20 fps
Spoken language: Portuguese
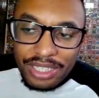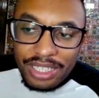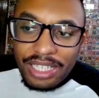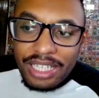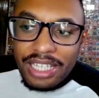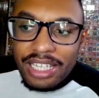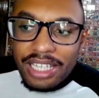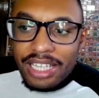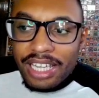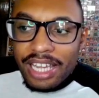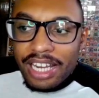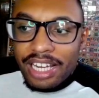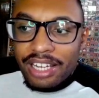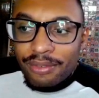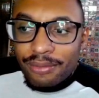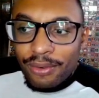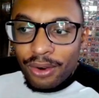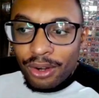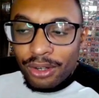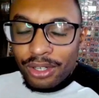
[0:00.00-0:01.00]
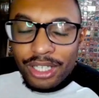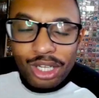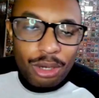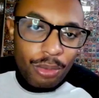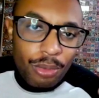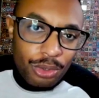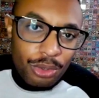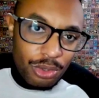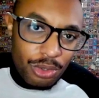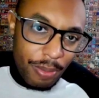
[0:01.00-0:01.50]
E ele invoca, né, o
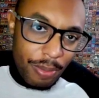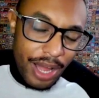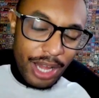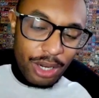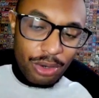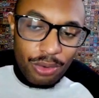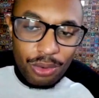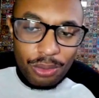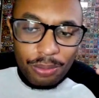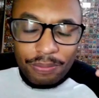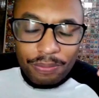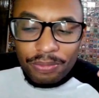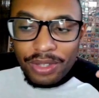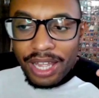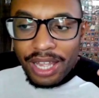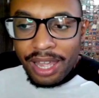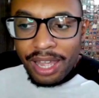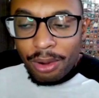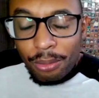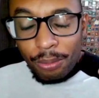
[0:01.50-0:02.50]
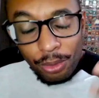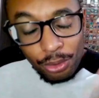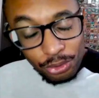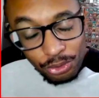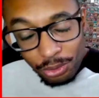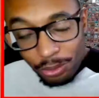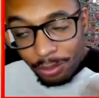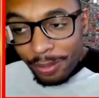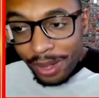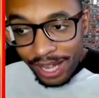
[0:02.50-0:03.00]
monstro mago. É um
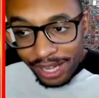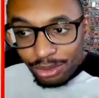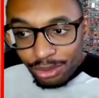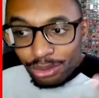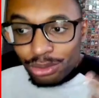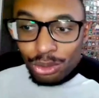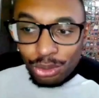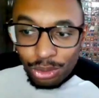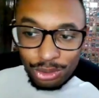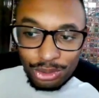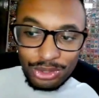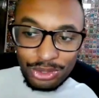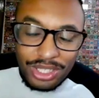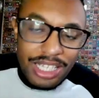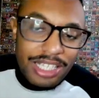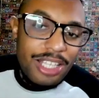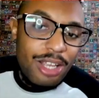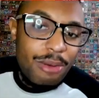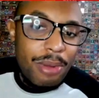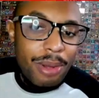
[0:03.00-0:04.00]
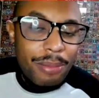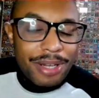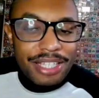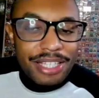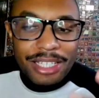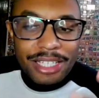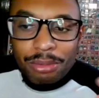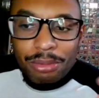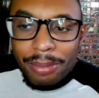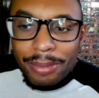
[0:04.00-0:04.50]
monstro mago, luz, que tem o mesmo
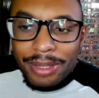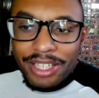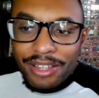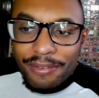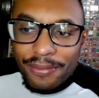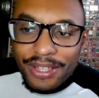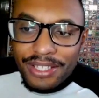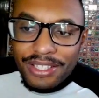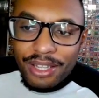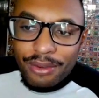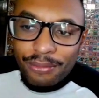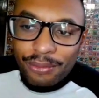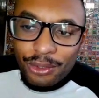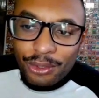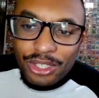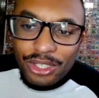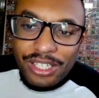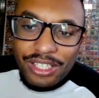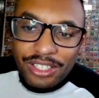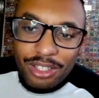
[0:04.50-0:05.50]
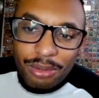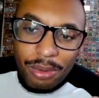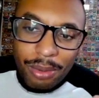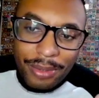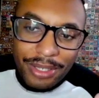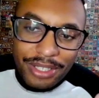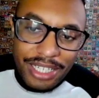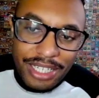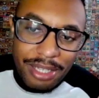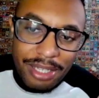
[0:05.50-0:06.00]
ataque e a mesma defesa. E a flor de lis tem o
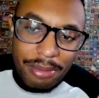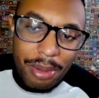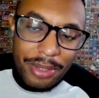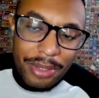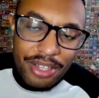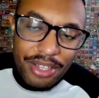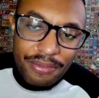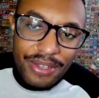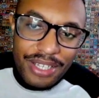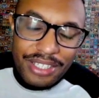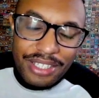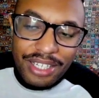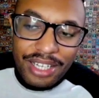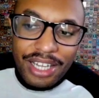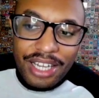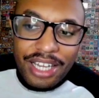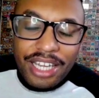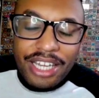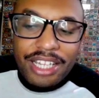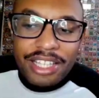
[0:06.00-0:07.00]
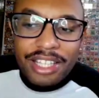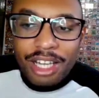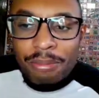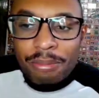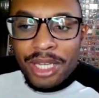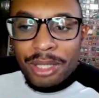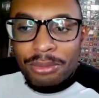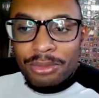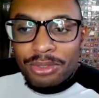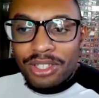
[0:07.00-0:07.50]
mesmo ataque e a mesma defesa. Então,
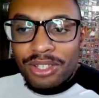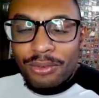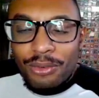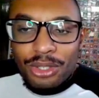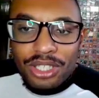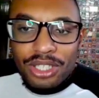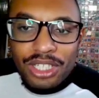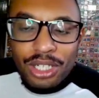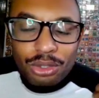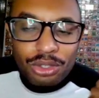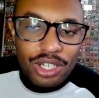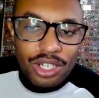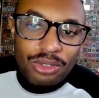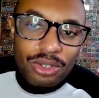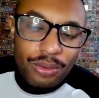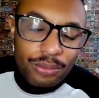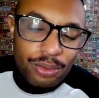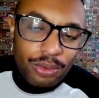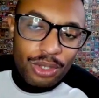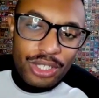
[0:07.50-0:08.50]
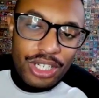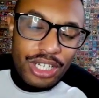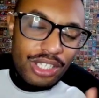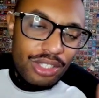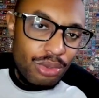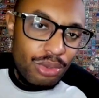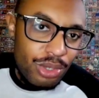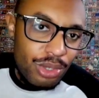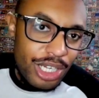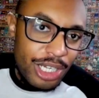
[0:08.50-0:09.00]
mesmo se você já utilizou a flor de lis
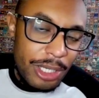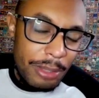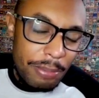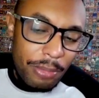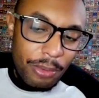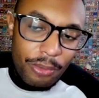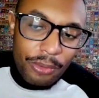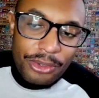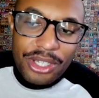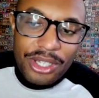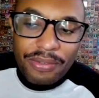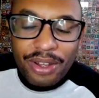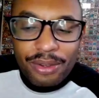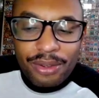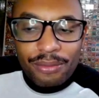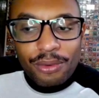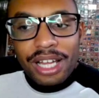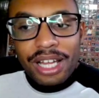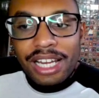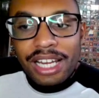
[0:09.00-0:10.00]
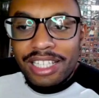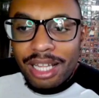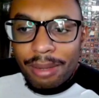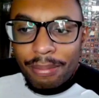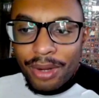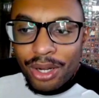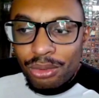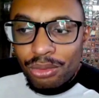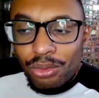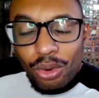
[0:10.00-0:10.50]
no campo, você vai invocar ela da
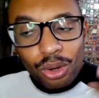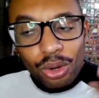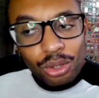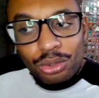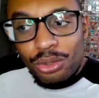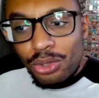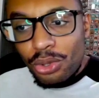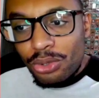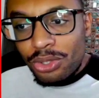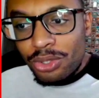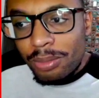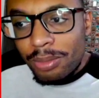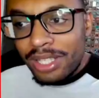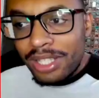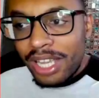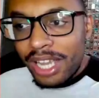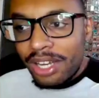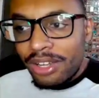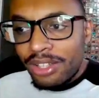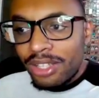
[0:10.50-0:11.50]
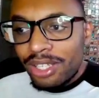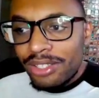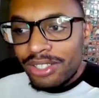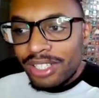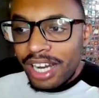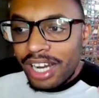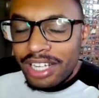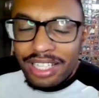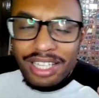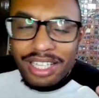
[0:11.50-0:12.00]
mão ou do seu cemitério. Então,
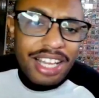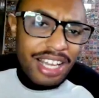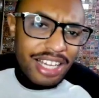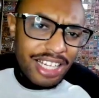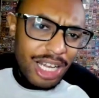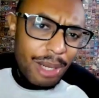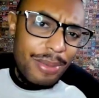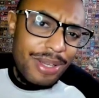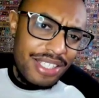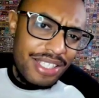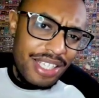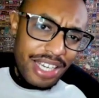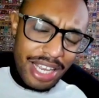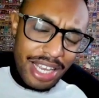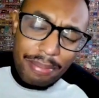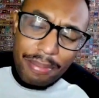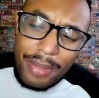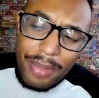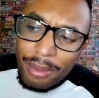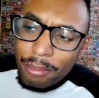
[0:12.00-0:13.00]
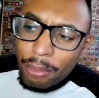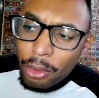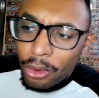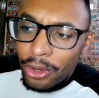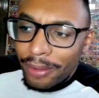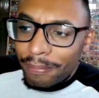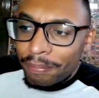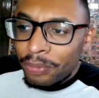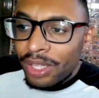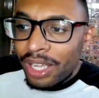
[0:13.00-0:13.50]
essa carta acaba sendo aí bem
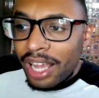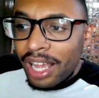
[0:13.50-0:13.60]
boa.